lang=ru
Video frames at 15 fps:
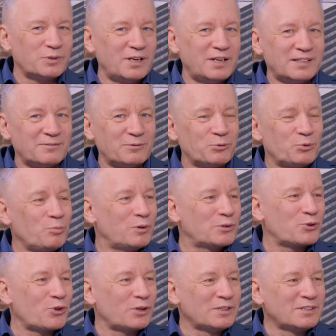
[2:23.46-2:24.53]
этого. Думал, а он
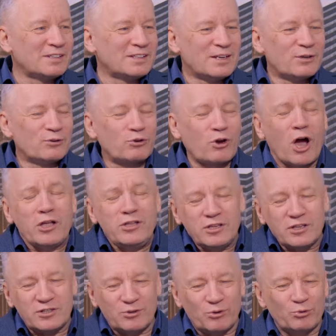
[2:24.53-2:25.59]
что... хотел этого, да?
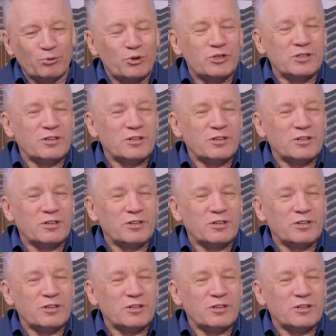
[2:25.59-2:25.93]
Конечно, он очень